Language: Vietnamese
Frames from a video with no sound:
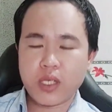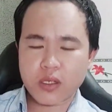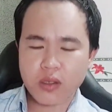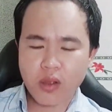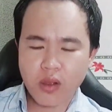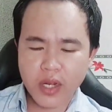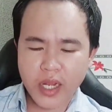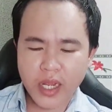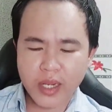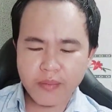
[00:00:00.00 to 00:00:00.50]

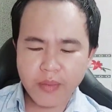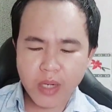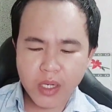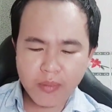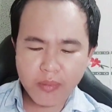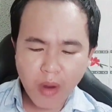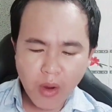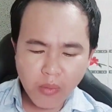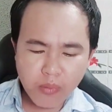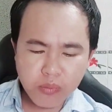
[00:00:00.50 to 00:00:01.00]
còn ngày
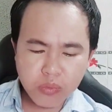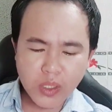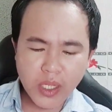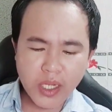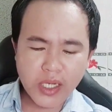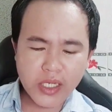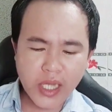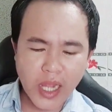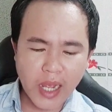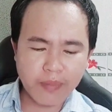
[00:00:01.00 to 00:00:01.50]
14
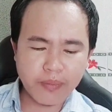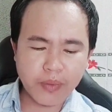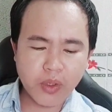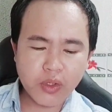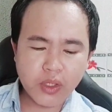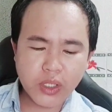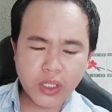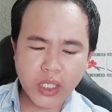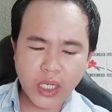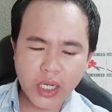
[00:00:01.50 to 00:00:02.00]
tháng chạp
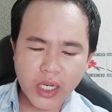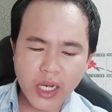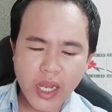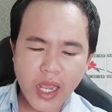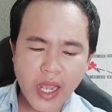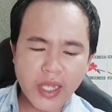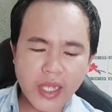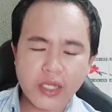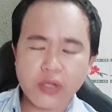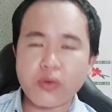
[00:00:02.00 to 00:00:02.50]
nó trực
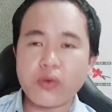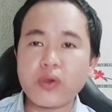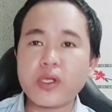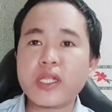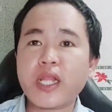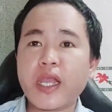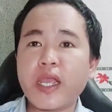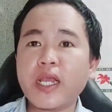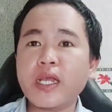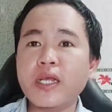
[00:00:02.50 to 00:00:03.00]
khai của
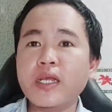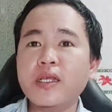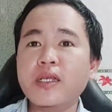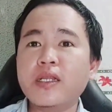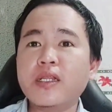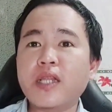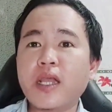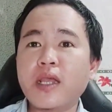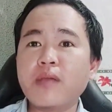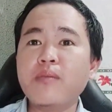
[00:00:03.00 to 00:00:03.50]
cái tháng
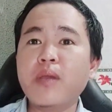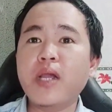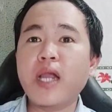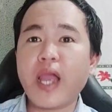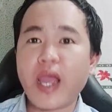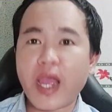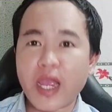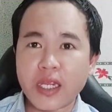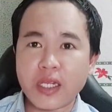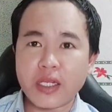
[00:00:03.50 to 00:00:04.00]
tháng
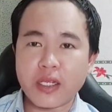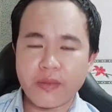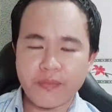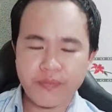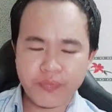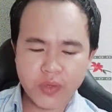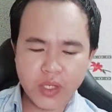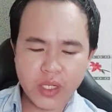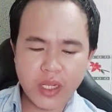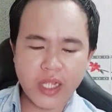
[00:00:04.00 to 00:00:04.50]
12
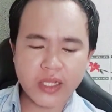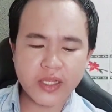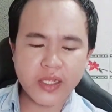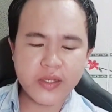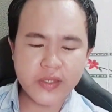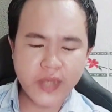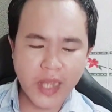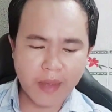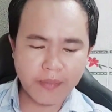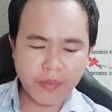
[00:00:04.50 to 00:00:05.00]
là
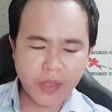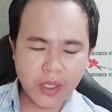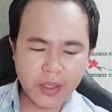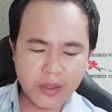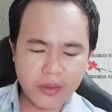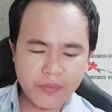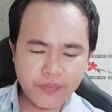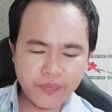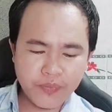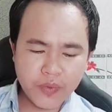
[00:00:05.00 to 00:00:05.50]
tháng chạp đó
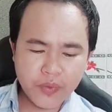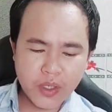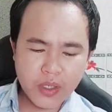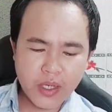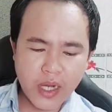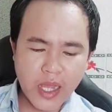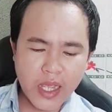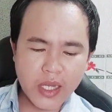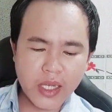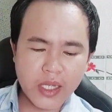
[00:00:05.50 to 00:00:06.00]

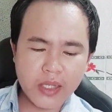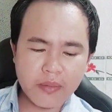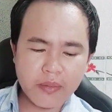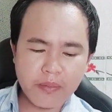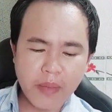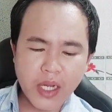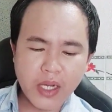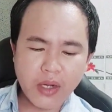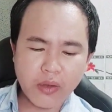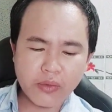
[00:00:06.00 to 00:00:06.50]
là cái
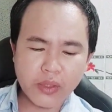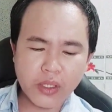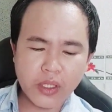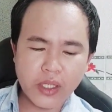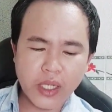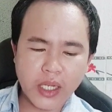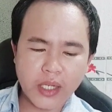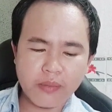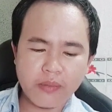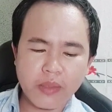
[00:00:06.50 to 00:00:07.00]
bắt đầu
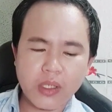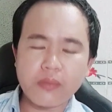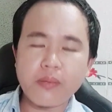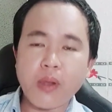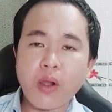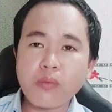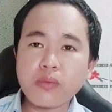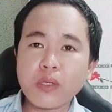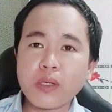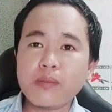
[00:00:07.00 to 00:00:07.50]
từ ngày
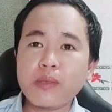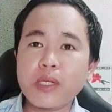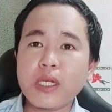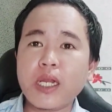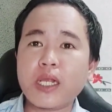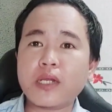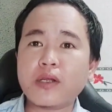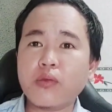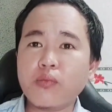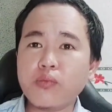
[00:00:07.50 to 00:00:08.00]
14 nó mới
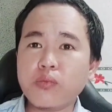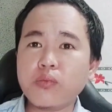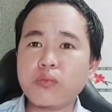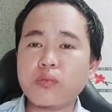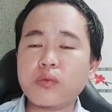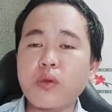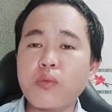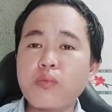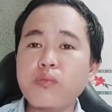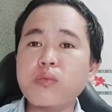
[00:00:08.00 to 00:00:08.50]
là
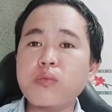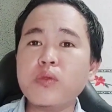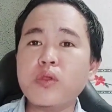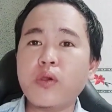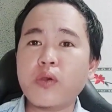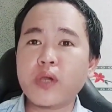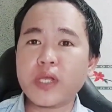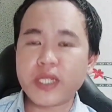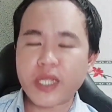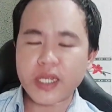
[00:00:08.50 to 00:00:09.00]
đúng đúng
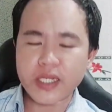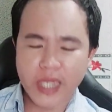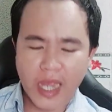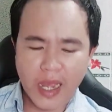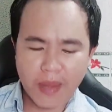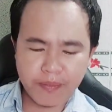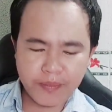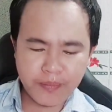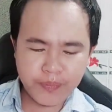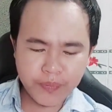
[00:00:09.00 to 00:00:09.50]
vô cái tháng
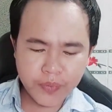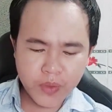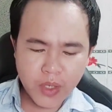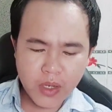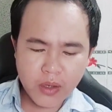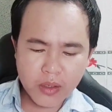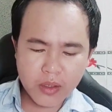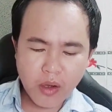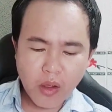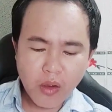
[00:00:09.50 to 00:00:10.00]
chạp
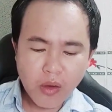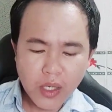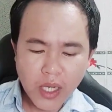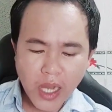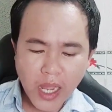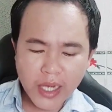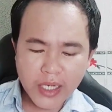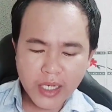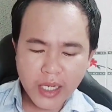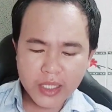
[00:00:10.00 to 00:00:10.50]
nó
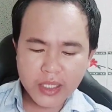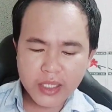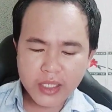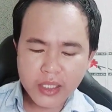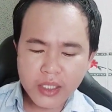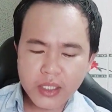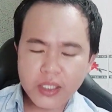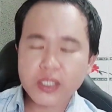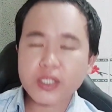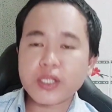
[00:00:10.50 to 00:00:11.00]
lại là
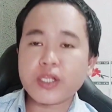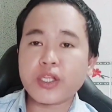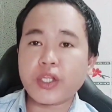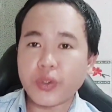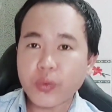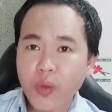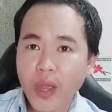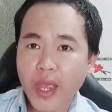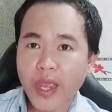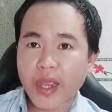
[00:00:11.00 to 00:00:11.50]
tiết
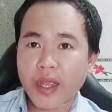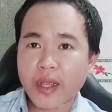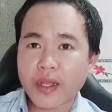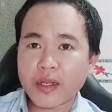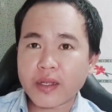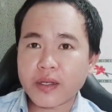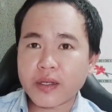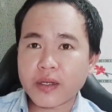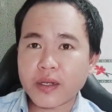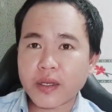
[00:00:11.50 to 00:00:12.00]
tiểu hàng
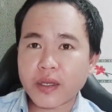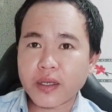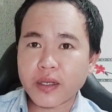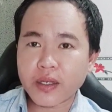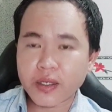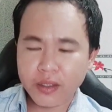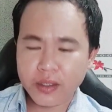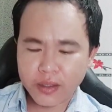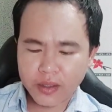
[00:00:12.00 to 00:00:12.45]
đó.